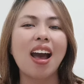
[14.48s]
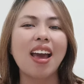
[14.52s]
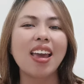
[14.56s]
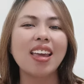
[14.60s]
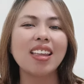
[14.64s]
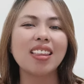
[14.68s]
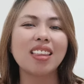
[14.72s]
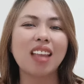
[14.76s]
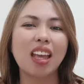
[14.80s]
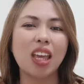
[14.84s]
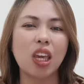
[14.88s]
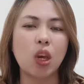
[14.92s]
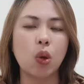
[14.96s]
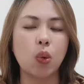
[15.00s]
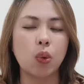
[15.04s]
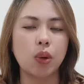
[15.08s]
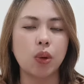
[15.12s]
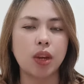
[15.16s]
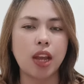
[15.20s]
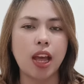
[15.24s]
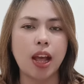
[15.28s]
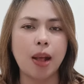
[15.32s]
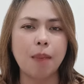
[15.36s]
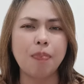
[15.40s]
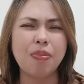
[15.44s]
ay
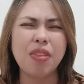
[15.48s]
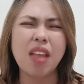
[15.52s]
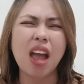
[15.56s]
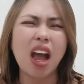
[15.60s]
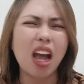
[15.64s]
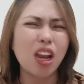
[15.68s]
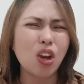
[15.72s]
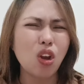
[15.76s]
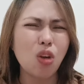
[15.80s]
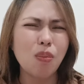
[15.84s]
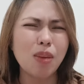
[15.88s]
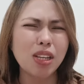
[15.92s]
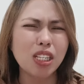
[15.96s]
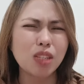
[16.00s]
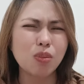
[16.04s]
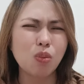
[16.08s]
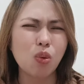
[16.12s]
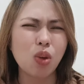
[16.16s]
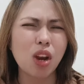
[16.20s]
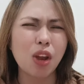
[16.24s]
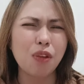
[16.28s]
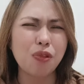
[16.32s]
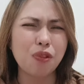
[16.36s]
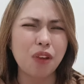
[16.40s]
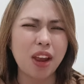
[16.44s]
tayo na. Anong mas
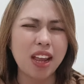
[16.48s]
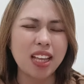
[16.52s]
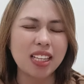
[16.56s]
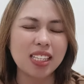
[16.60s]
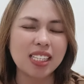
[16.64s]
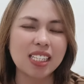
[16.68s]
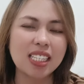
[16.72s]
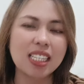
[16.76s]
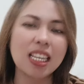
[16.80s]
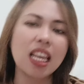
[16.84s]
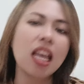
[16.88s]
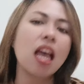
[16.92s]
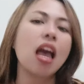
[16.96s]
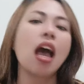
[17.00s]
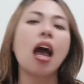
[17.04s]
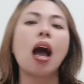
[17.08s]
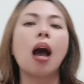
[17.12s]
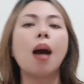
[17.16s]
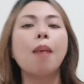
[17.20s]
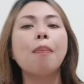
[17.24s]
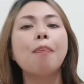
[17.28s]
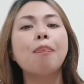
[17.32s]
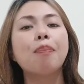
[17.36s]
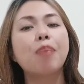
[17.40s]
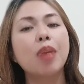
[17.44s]
mura, friends?
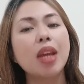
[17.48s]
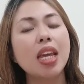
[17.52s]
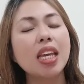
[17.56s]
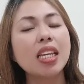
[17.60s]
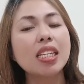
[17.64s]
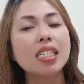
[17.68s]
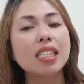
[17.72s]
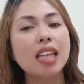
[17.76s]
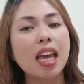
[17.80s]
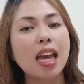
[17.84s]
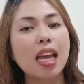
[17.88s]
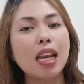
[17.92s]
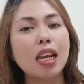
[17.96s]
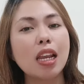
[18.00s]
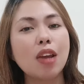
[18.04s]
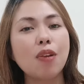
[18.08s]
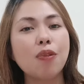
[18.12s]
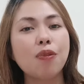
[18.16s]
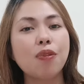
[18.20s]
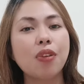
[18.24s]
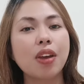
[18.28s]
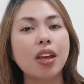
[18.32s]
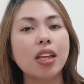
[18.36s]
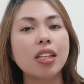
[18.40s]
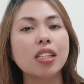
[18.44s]
Ang
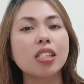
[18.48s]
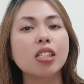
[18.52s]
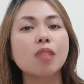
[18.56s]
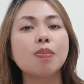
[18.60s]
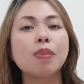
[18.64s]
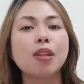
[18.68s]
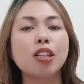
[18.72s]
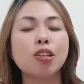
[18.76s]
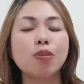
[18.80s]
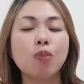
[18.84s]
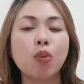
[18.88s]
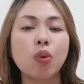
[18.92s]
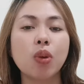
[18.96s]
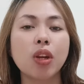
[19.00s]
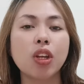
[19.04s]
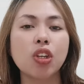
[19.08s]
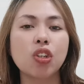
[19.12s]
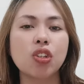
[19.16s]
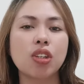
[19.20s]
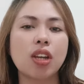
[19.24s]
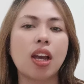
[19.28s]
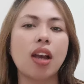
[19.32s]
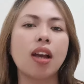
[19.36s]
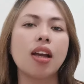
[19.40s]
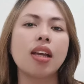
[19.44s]
pre-selling, friends, mas
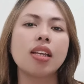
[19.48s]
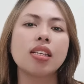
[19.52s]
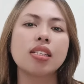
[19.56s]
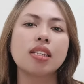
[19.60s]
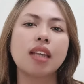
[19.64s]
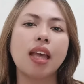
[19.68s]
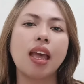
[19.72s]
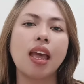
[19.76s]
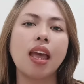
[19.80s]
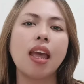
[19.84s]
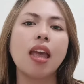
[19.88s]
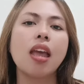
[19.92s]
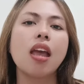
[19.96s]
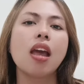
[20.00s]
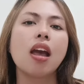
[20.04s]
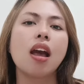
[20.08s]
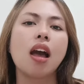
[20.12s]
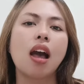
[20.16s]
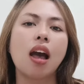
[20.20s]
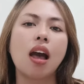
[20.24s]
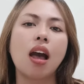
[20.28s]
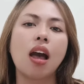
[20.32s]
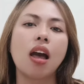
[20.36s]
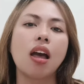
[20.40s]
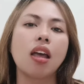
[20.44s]
mura siya kasi
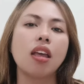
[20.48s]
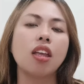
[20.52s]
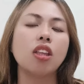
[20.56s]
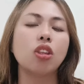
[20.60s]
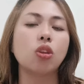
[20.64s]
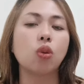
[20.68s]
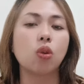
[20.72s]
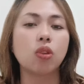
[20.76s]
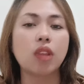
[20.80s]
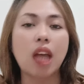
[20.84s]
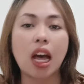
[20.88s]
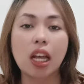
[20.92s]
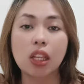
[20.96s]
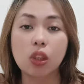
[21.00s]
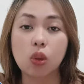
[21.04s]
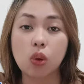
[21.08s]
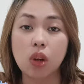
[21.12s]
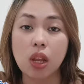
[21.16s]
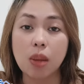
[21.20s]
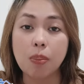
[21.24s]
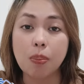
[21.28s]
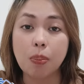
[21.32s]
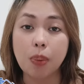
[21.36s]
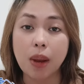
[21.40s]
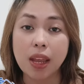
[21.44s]
uh,
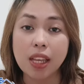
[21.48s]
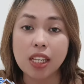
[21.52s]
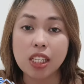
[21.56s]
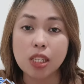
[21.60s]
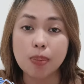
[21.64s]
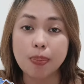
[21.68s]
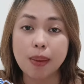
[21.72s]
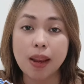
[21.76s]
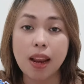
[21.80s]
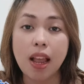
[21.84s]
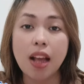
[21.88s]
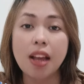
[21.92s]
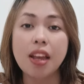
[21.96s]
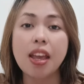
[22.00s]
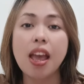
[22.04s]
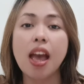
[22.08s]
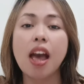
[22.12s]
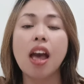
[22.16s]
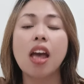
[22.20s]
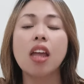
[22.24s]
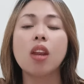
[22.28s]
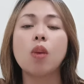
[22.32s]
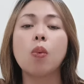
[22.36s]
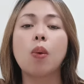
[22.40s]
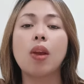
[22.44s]
introductory price pa lang
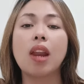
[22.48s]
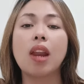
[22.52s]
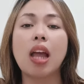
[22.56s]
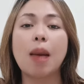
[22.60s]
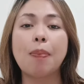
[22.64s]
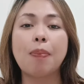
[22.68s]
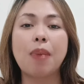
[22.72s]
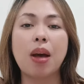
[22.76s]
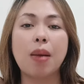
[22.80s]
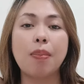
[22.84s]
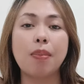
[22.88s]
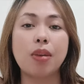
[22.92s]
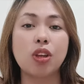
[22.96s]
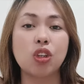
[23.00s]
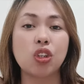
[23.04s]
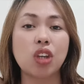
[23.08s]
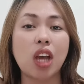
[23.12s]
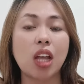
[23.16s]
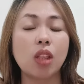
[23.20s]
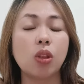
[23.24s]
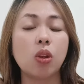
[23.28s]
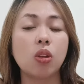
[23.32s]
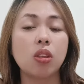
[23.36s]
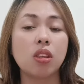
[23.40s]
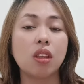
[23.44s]
yan, wala pang
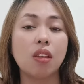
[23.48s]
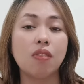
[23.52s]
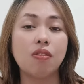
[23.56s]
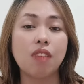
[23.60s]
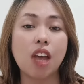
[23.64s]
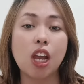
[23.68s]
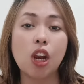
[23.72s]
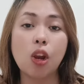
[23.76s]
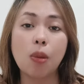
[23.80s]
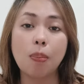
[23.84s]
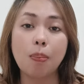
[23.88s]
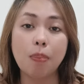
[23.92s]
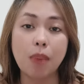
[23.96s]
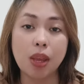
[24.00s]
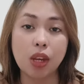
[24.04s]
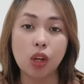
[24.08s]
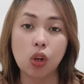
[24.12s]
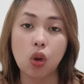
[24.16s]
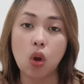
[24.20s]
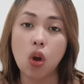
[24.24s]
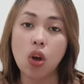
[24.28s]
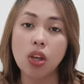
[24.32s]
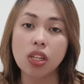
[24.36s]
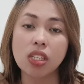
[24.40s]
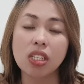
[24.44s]
masyadong
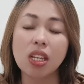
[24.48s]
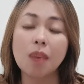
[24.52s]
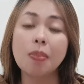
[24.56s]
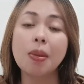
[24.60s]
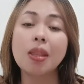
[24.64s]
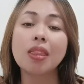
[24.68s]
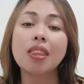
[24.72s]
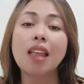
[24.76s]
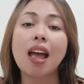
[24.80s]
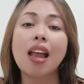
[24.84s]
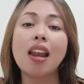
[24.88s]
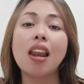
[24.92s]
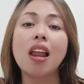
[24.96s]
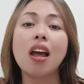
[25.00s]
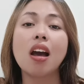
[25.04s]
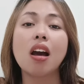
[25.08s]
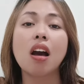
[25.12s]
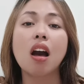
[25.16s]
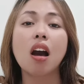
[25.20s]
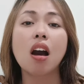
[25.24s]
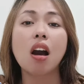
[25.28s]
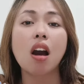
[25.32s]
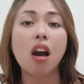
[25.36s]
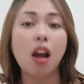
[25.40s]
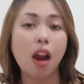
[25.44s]
development cost.
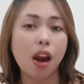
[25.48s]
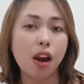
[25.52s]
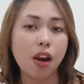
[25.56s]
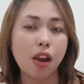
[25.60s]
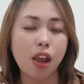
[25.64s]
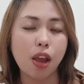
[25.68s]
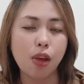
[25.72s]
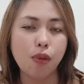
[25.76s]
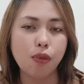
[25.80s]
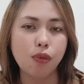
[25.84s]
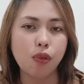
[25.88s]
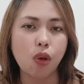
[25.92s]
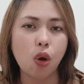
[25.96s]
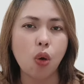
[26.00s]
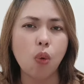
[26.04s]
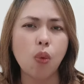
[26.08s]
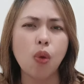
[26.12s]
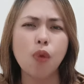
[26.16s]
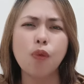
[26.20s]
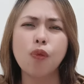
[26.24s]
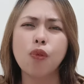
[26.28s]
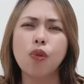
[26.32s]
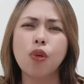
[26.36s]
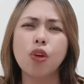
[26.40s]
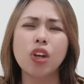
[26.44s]
Samantalang ang
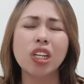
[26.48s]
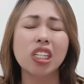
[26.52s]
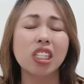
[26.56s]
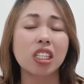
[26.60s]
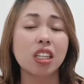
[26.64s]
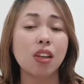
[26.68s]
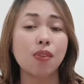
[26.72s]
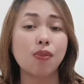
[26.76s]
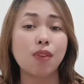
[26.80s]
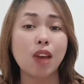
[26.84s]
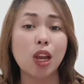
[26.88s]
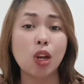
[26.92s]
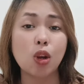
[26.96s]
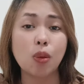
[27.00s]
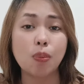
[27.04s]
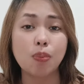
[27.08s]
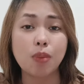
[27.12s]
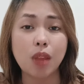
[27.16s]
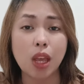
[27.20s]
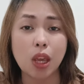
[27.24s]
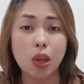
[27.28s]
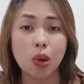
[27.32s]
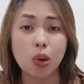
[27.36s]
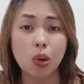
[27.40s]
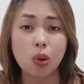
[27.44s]
RFO, of course,
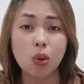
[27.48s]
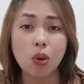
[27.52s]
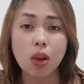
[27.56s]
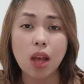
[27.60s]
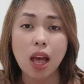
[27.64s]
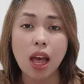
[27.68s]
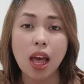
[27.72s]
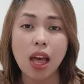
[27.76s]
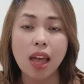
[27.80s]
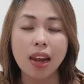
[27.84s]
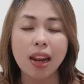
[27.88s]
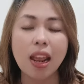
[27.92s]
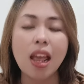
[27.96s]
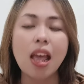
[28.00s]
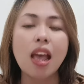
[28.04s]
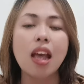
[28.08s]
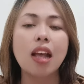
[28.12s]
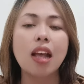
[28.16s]
develop na yung lugar,